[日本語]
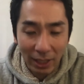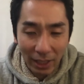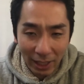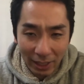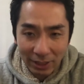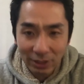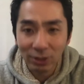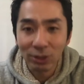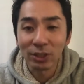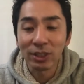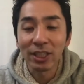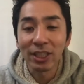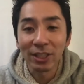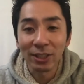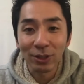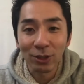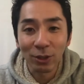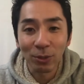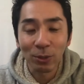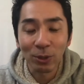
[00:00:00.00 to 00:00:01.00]
熱くしてい
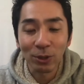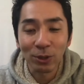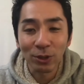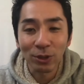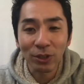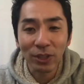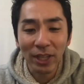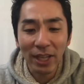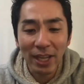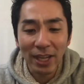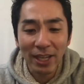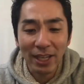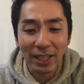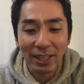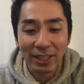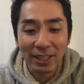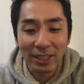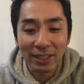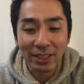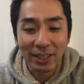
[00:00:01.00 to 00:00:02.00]
くと、その変化
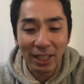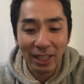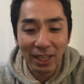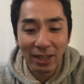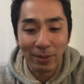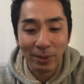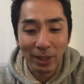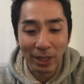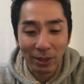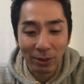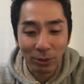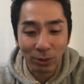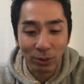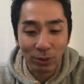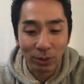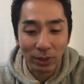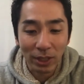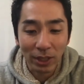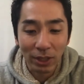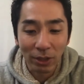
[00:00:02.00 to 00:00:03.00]
に気づかないみたいなこ
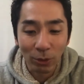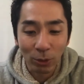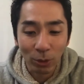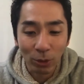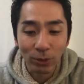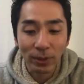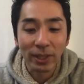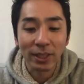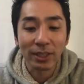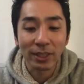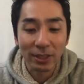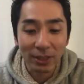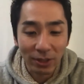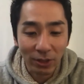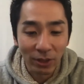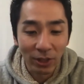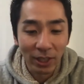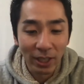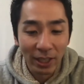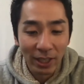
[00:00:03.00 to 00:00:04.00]
ととかが起こるわけです
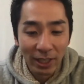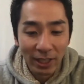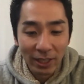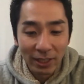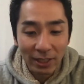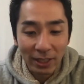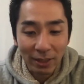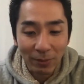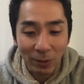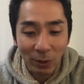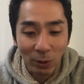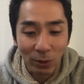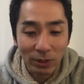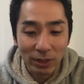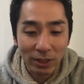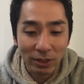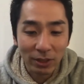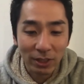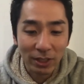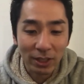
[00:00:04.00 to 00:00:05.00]
よ。なんで
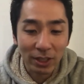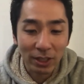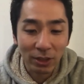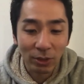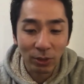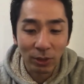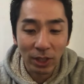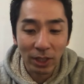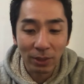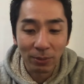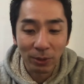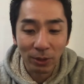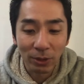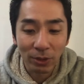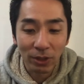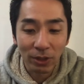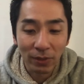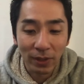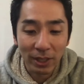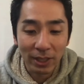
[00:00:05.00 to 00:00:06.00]
コンサルとか起業家でもよ
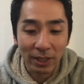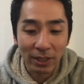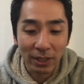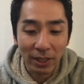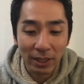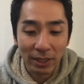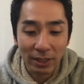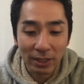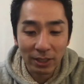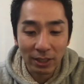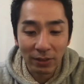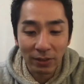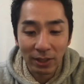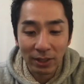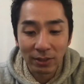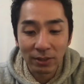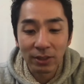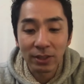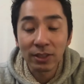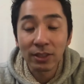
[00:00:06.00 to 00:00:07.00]
く言われてる話では
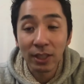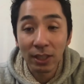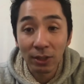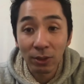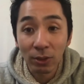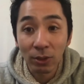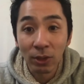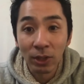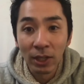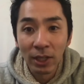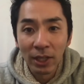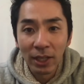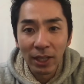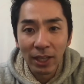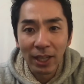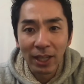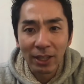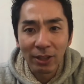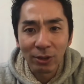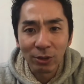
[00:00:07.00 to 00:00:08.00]
あるんですけど、
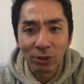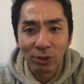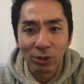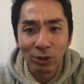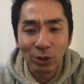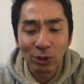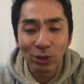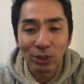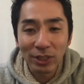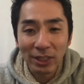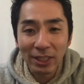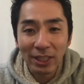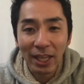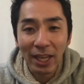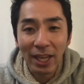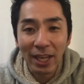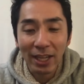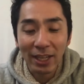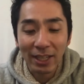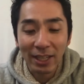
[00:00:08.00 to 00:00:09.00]
徐々に
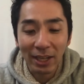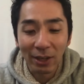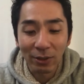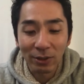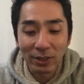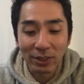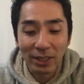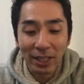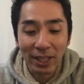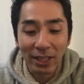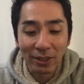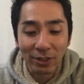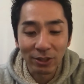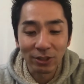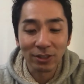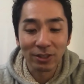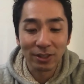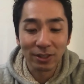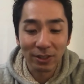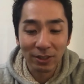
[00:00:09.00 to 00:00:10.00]
変化をしてい
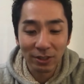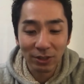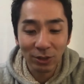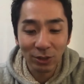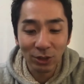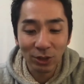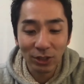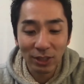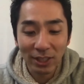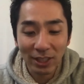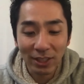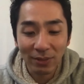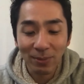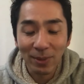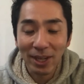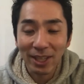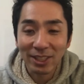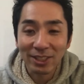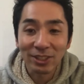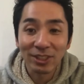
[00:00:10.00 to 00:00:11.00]
く、徐々に
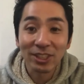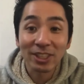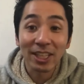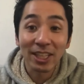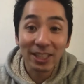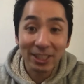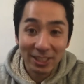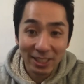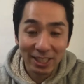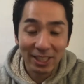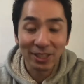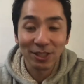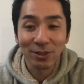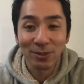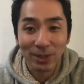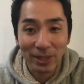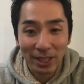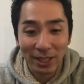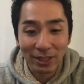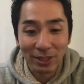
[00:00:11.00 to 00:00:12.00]
衰退してい
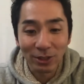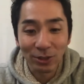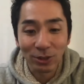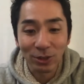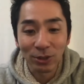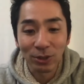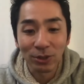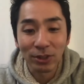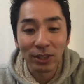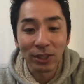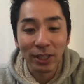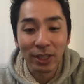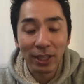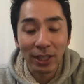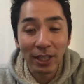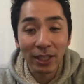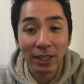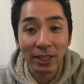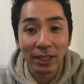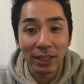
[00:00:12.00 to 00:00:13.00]
くみたいな状況っていうのは
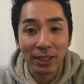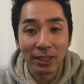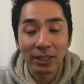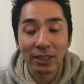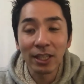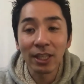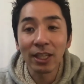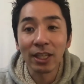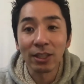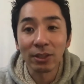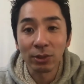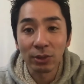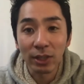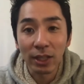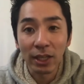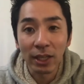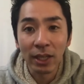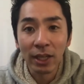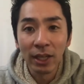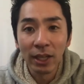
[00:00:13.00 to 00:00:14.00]
なかなか気づけないの
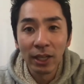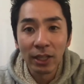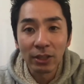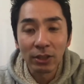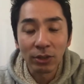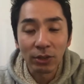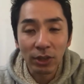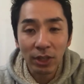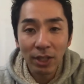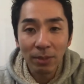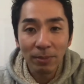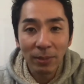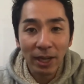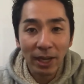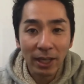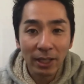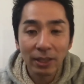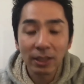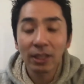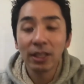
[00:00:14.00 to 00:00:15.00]
で、その
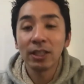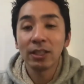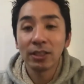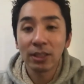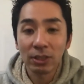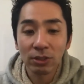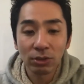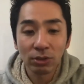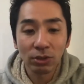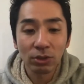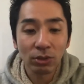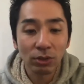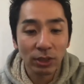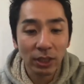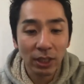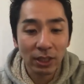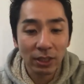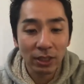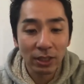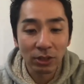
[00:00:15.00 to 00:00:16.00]
今安定した順調
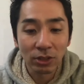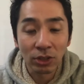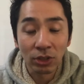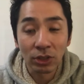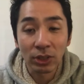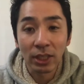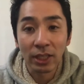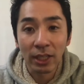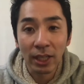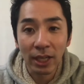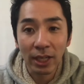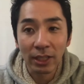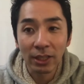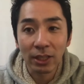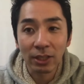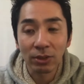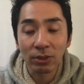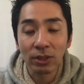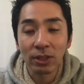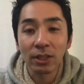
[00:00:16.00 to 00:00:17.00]
だっていう状態に入っ
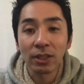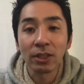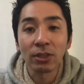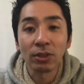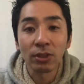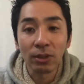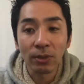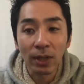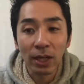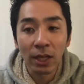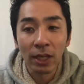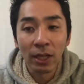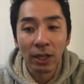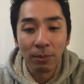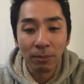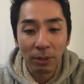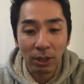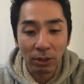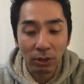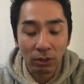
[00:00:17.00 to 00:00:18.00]
た時っていうのは、
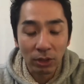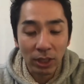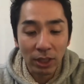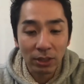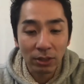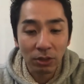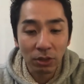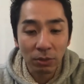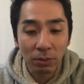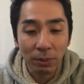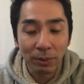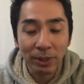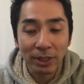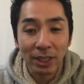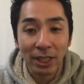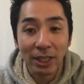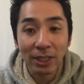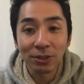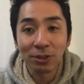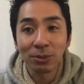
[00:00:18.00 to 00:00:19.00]
とりあえずこのままで
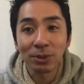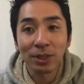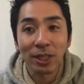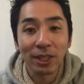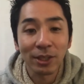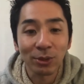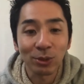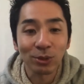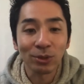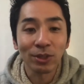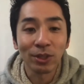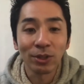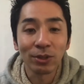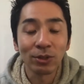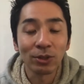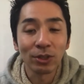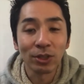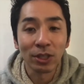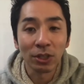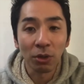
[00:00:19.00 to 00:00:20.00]
大丈夫だろうっていう
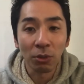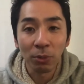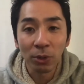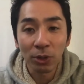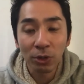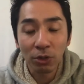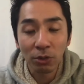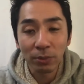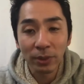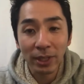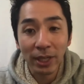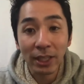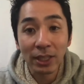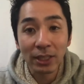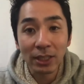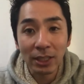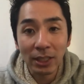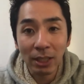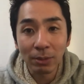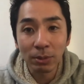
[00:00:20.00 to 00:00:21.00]
ふうに思い込みが
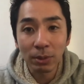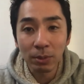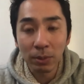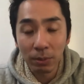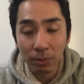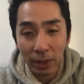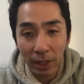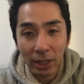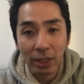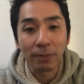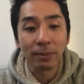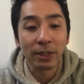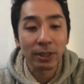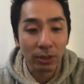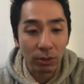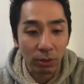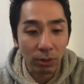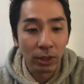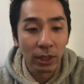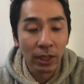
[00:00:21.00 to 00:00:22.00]
ちな部分もありま
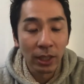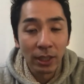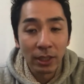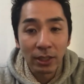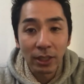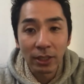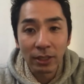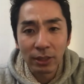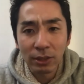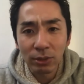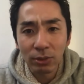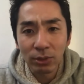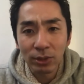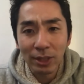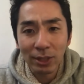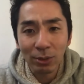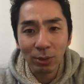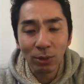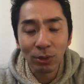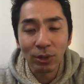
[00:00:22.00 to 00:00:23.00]
すと。なんでそういっ
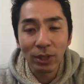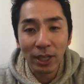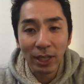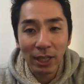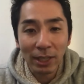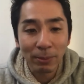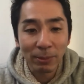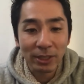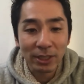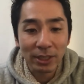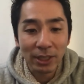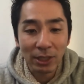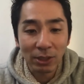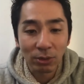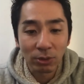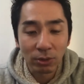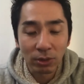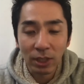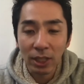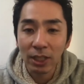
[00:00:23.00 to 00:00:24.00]
たところからしっかり
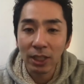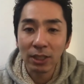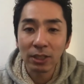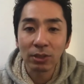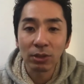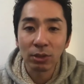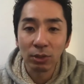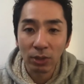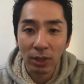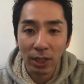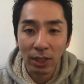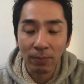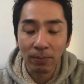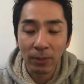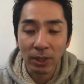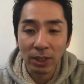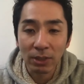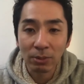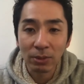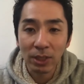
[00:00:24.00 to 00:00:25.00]
と抜け出すというか、
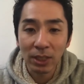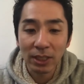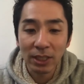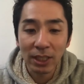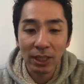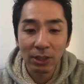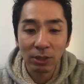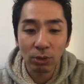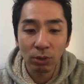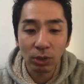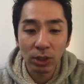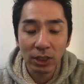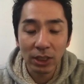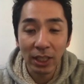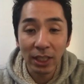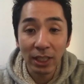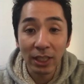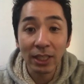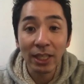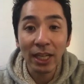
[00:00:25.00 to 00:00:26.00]
自分が成長し
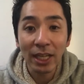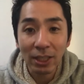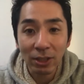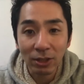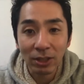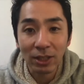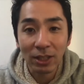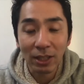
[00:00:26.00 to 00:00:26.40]
ていないって、